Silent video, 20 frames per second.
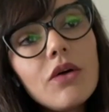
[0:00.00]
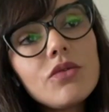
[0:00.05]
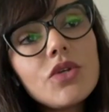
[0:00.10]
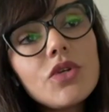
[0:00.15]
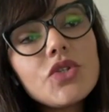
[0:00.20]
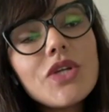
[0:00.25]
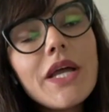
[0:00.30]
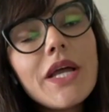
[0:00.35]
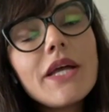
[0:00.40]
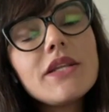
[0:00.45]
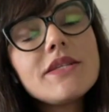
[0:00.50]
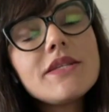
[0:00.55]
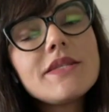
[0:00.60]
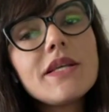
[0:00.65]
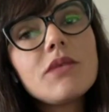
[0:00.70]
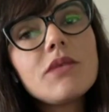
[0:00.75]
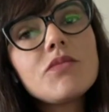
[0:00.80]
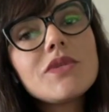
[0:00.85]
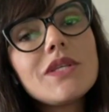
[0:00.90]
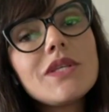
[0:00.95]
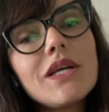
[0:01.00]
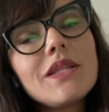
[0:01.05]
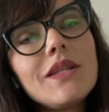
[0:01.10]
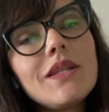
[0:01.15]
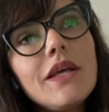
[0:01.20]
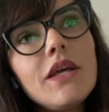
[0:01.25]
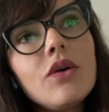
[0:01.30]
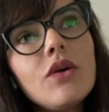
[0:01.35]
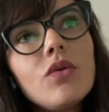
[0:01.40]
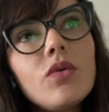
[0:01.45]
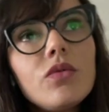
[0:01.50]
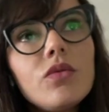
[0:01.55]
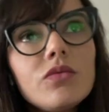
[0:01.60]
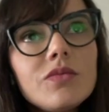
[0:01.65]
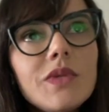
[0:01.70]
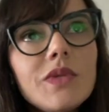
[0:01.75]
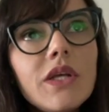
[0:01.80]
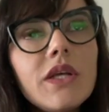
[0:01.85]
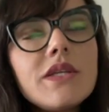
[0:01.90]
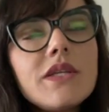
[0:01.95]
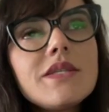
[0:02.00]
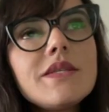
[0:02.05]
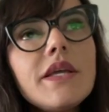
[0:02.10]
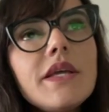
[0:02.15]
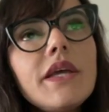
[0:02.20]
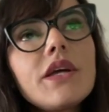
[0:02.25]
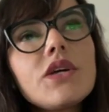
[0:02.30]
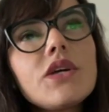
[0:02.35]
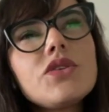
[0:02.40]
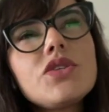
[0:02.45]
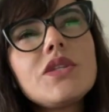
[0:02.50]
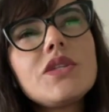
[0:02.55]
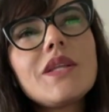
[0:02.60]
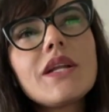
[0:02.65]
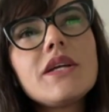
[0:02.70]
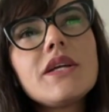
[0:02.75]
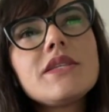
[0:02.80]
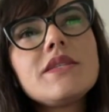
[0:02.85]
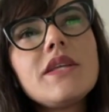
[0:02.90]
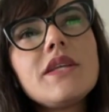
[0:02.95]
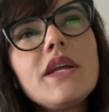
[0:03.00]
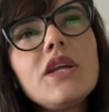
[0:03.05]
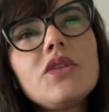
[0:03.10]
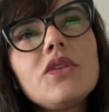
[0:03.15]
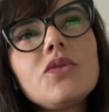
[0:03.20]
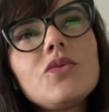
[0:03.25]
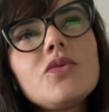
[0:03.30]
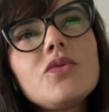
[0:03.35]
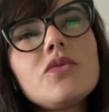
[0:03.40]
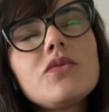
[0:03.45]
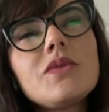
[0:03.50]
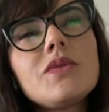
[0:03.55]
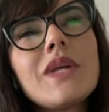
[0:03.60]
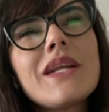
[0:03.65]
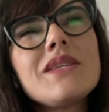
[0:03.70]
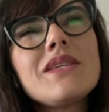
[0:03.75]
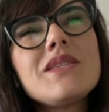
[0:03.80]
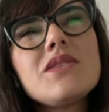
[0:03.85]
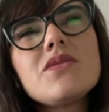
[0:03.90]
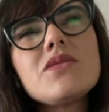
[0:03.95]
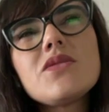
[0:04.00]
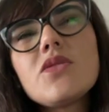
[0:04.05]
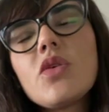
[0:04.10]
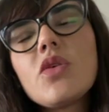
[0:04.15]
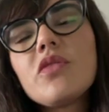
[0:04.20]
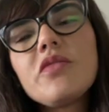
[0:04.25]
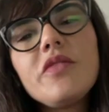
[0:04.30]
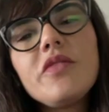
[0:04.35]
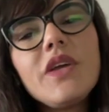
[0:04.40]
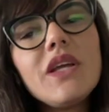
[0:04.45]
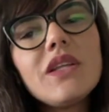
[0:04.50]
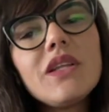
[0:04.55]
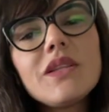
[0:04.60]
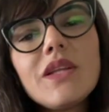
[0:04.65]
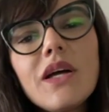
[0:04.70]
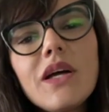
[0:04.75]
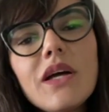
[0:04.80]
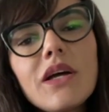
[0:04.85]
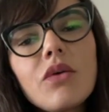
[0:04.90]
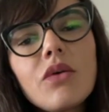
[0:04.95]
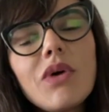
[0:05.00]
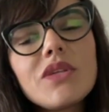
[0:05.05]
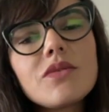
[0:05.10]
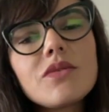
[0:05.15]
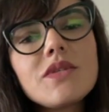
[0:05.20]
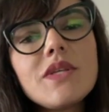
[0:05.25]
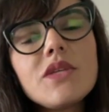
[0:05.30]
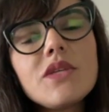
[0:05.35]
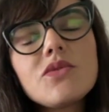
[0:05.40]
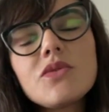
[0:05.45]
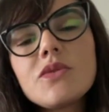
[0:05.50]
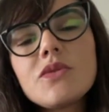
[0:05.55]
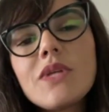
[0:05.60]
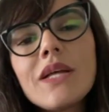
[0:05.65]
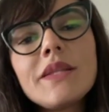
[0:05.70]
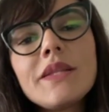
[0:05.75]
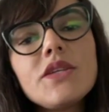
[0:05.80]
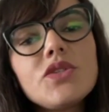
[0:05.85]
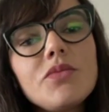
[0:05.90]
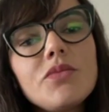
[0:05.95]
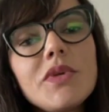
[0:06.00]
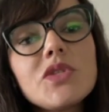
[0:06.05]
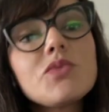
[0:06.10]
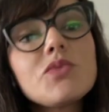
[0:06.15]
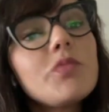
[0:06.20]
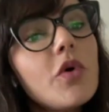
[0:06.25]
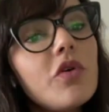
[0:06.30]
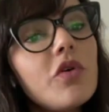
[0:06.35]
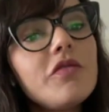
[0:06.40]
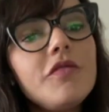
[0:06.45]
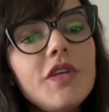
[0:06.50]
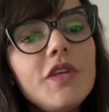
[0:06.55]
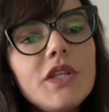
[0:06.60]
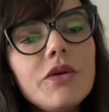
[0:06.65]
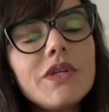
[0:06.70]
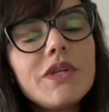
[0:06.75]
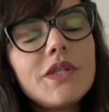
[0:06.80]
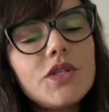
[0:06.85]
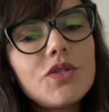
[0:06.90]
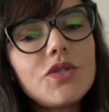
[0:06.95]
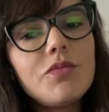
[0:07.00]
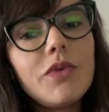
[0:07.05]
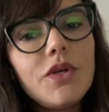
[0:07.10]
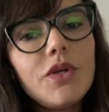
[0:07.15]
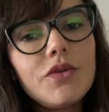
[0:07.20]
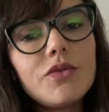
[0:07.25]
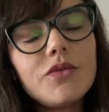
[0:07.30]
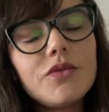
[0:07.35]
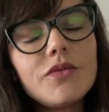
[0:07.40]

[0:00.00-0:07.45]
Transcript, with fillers: nós já realizamos até ontem cerca de 300, 390 a 400 atendimentos por vídeo atendimento.